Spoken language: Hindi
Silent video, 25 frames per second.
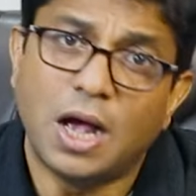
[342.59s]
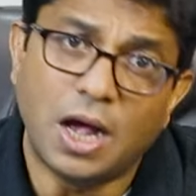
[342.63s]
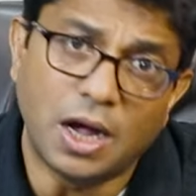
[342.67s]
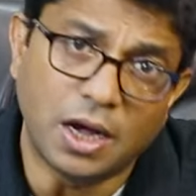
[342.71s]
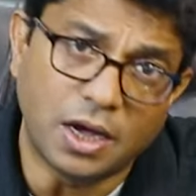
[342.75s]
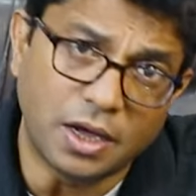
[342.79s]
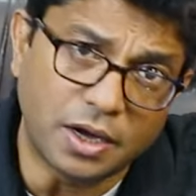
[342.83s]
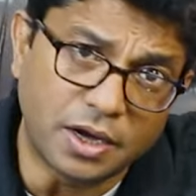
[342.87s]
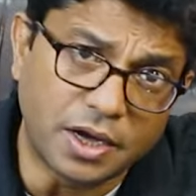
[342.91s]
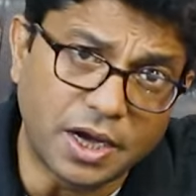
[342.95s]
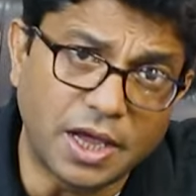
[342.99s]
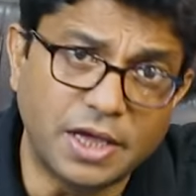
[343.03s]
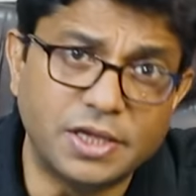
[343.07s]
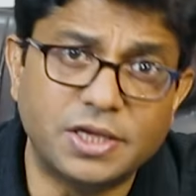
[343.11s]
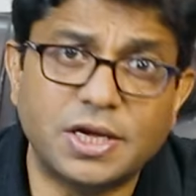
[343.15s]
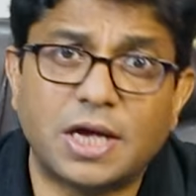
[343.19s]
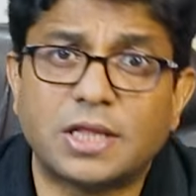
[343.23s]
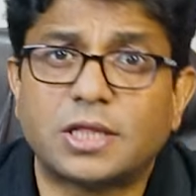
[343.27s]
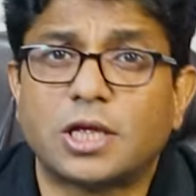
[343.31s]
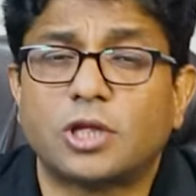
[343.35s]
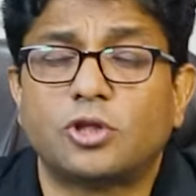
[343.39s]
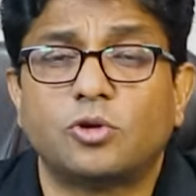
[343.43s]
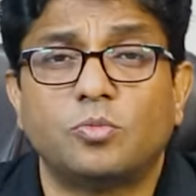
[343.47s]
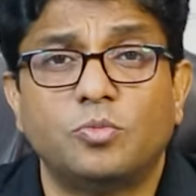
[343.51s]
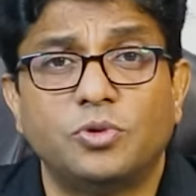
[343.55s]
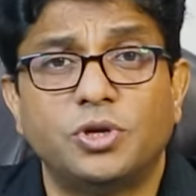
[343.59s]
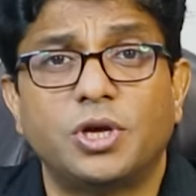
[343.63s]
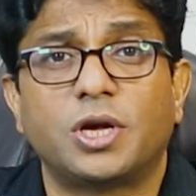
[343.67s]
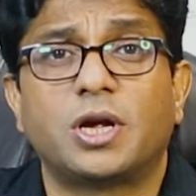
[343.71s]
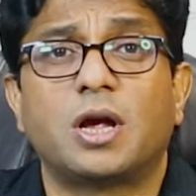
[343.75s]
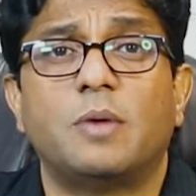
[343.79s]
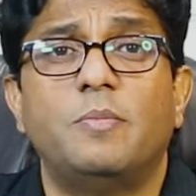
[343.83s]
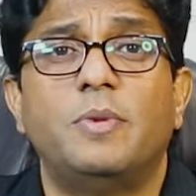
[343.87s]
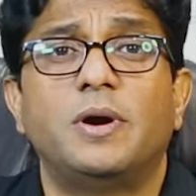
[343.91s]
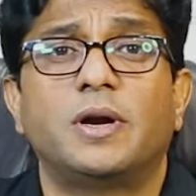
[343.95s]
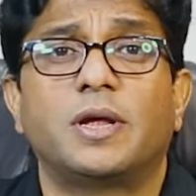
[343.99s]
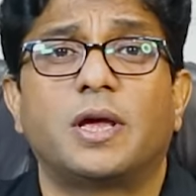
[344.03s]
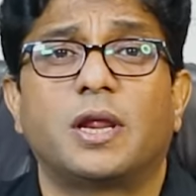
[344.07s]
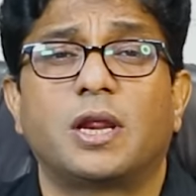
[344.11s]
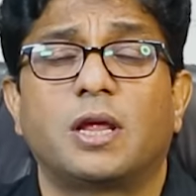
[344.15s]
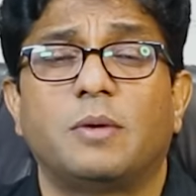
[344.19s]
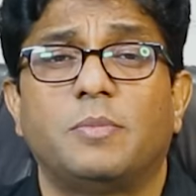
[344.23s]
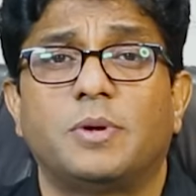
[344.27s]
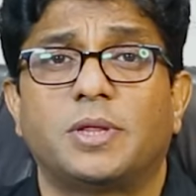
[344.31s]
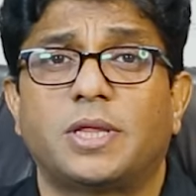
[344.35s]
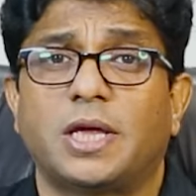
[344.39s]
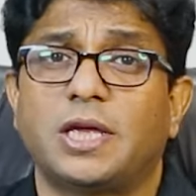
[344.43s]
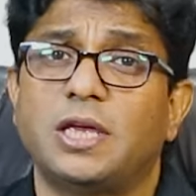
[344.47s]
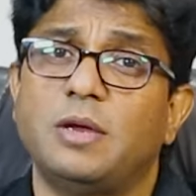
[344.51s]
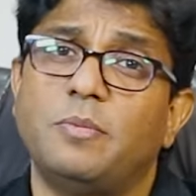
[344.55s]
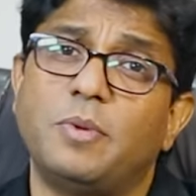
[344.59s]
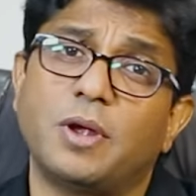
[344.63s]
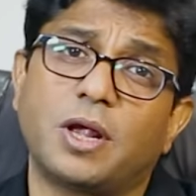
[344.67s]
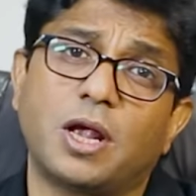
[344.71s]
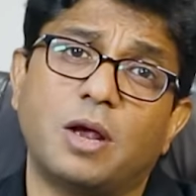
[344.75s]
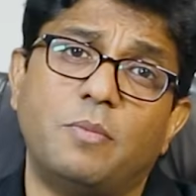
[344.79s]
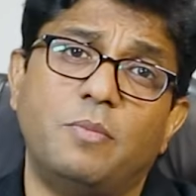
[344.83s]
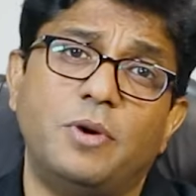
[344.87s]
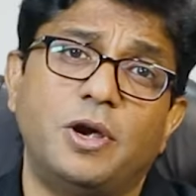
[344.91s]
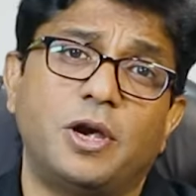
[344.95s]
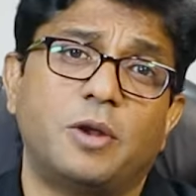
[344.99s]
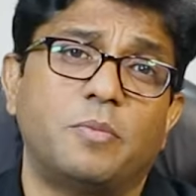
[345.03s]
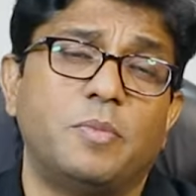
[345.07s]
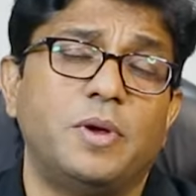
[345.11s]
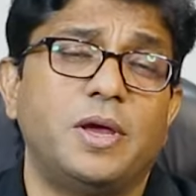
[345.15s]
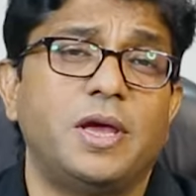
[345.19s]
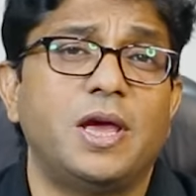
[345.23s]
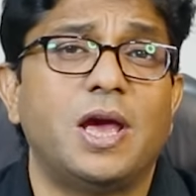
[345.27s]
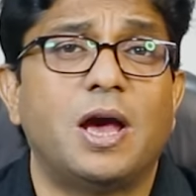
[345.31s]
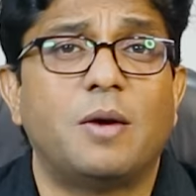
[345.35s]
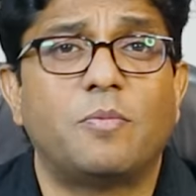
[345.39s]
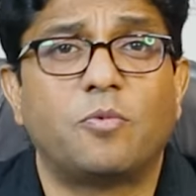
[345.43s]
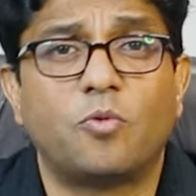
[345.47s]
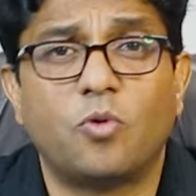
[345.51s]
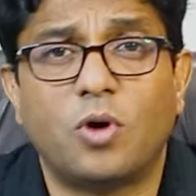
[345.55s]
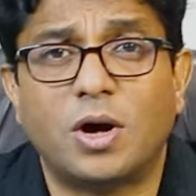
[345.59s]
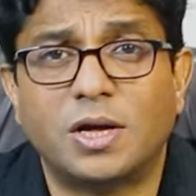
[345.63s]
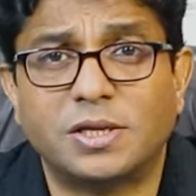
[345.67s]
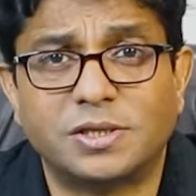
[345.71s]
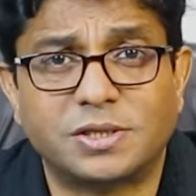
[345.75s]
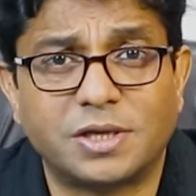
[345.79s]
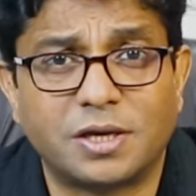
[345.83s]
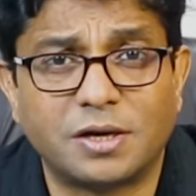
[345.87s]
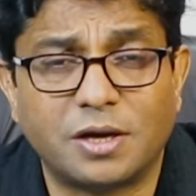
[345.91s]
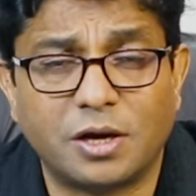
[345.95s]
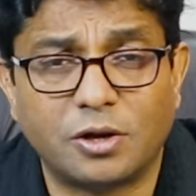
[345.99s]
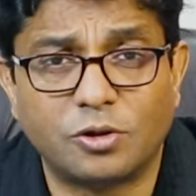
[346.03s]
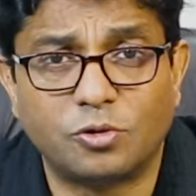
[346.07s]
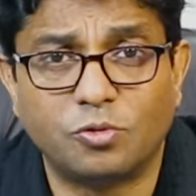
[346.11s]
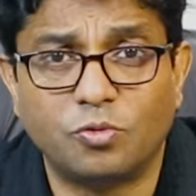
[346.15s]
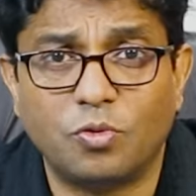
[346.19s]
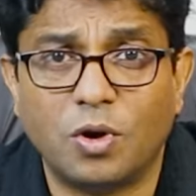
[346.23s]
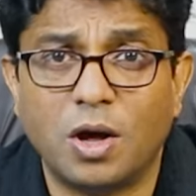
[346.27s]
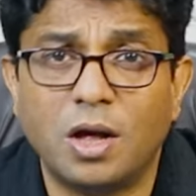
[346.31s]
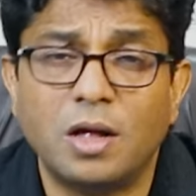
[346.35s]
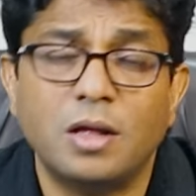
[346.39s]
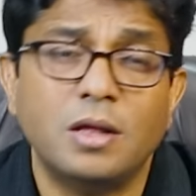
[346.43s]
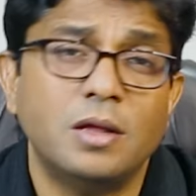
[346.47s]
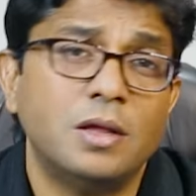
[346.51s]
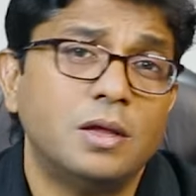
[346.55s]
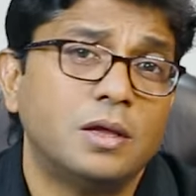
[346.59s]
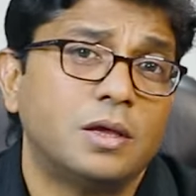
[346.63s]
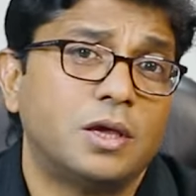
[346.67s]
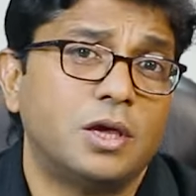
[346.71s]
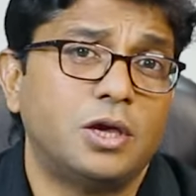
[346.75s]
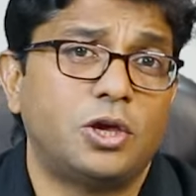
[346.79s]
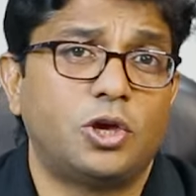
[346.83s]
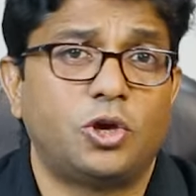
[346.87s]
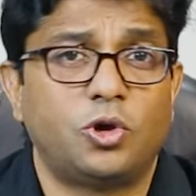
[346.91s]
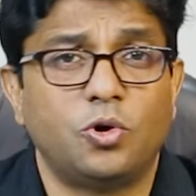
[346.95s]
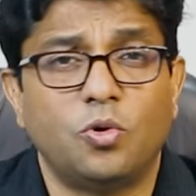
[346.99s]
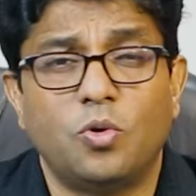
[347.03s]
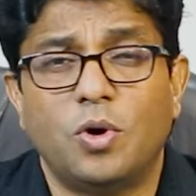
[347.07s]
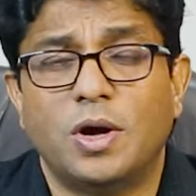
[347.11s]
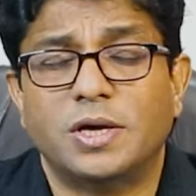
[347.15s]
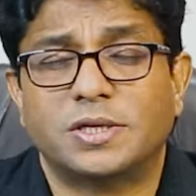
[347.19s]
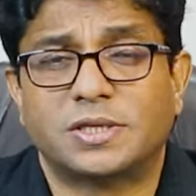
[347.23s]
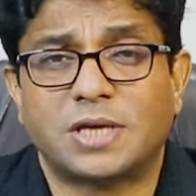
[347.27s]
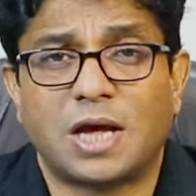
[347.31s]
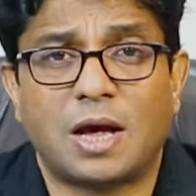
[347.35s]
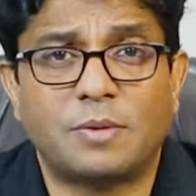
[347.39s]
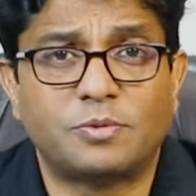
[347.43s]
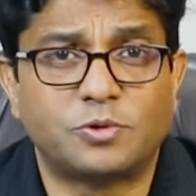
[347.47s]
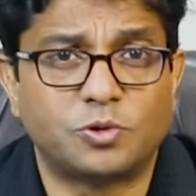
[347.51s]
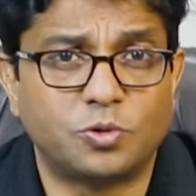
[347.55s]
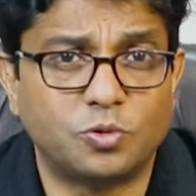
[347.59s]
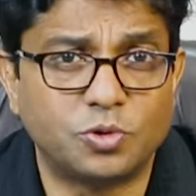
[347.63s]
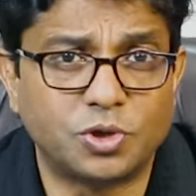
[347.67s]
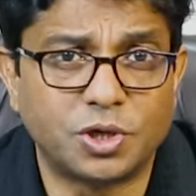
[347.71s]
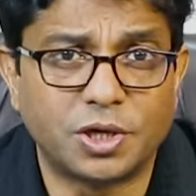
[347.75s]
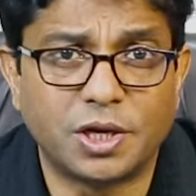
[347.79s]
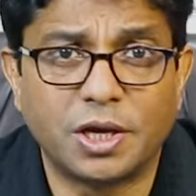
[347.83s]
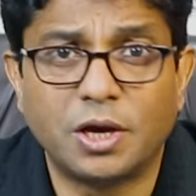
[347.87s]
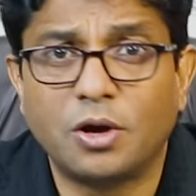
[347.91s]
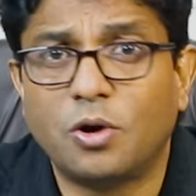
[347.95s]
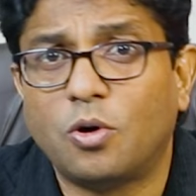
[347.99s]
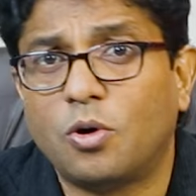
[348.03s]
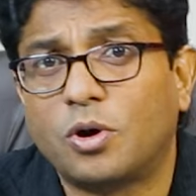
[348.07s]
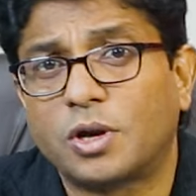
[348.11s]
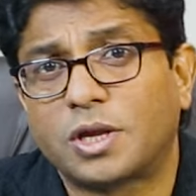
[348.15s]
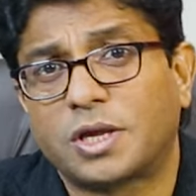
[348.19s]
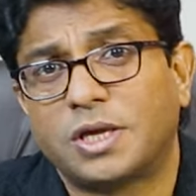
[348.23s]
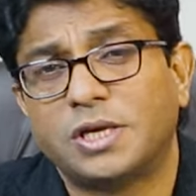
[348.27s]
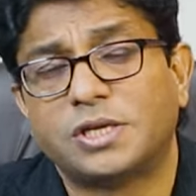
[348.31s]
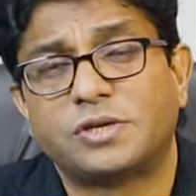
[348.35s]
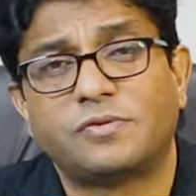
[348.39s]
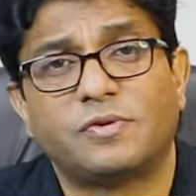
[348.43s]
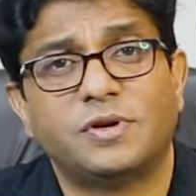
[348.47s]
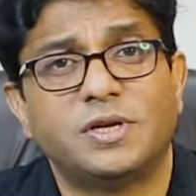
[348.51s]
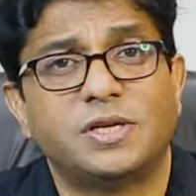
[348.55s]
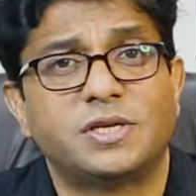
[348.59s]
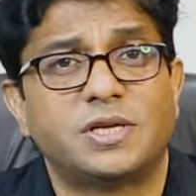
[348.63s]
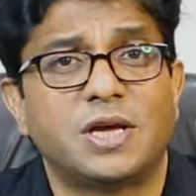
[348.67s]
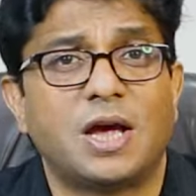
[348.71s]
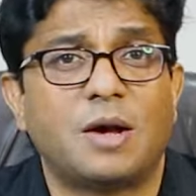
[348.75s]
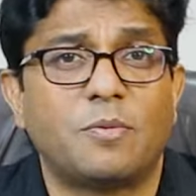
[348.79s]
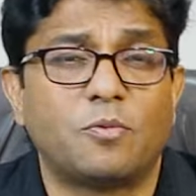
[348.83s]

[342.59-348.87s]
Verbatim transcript: अगर रह जाता तो मुझे कमेंट करके बताइए मैं कमेंट में ही आपको आंसर कर दूंगा कि क्यों ऐसा आप सोच रहे हैं और किस वजह से